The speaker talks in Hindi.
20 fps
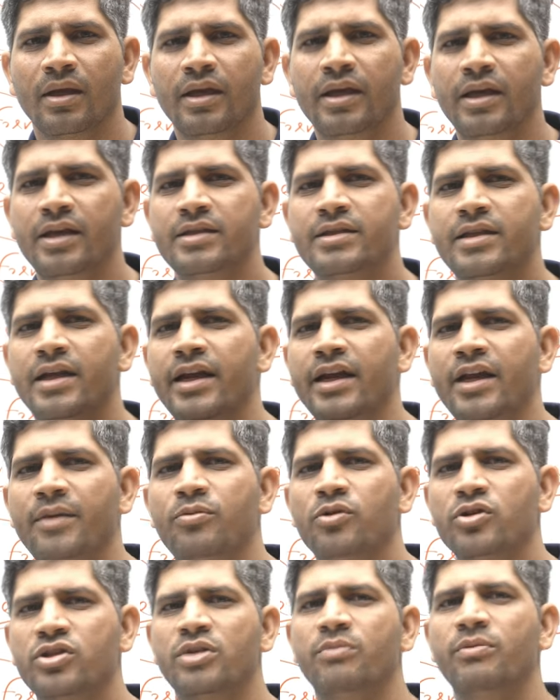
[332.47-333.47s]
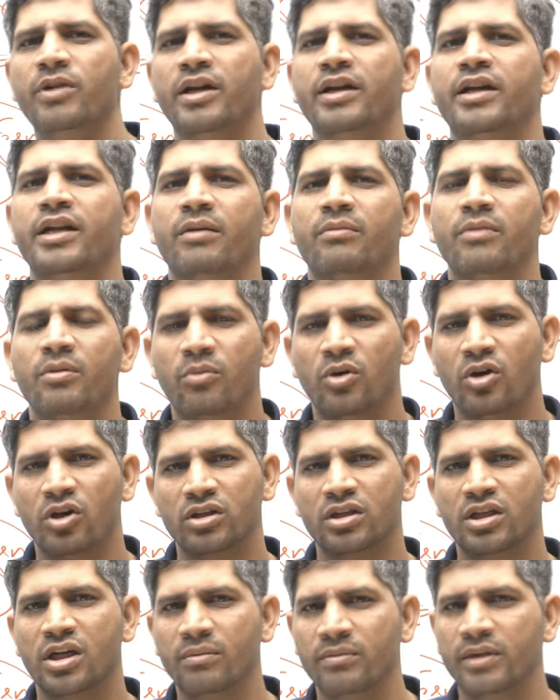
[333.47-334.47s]
कि इस तरह की पॉसिबिलिटी हमें
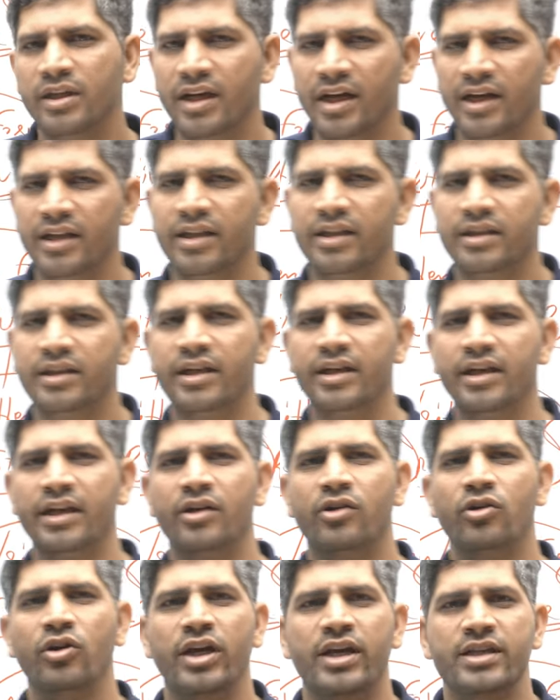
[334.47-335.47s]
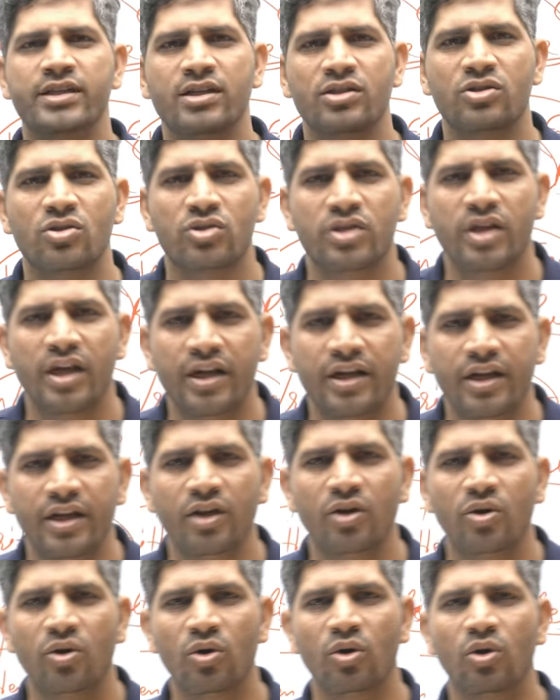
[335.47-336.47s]
बहुत कम दिखाई देती है कि कोई ऐसी सोसाइटी
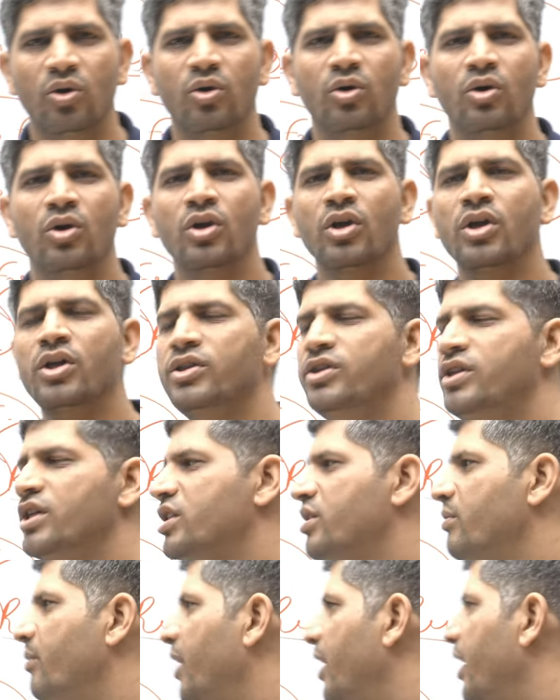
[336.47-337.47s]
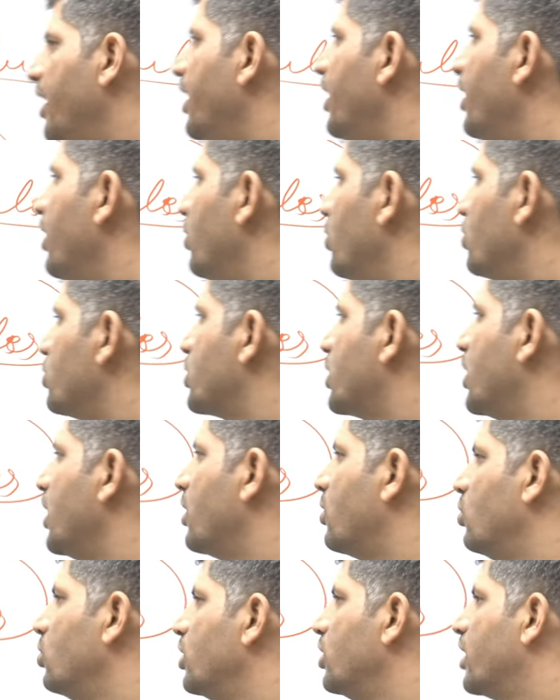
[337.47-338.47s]
हो जिसमें उसके
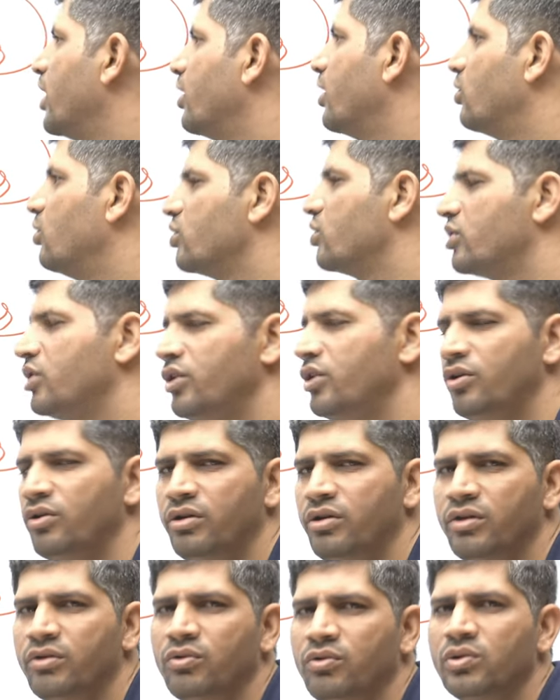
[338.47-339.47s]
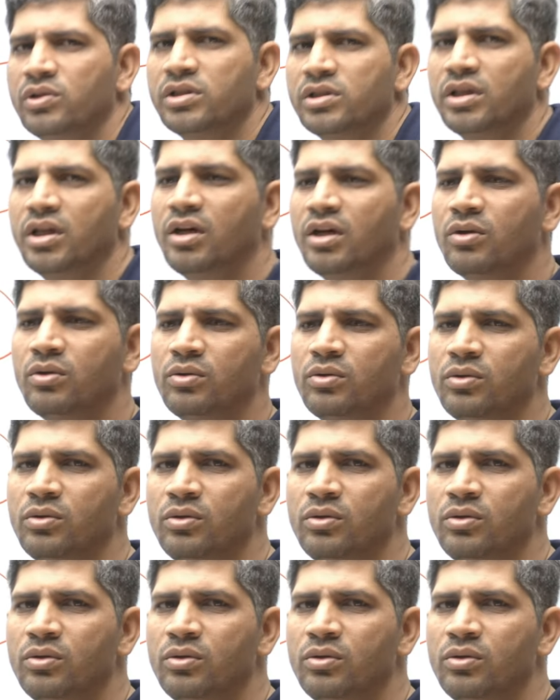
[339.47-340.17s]
खुद के कॉन्स्टिट्यूटिव रूल्स ना हो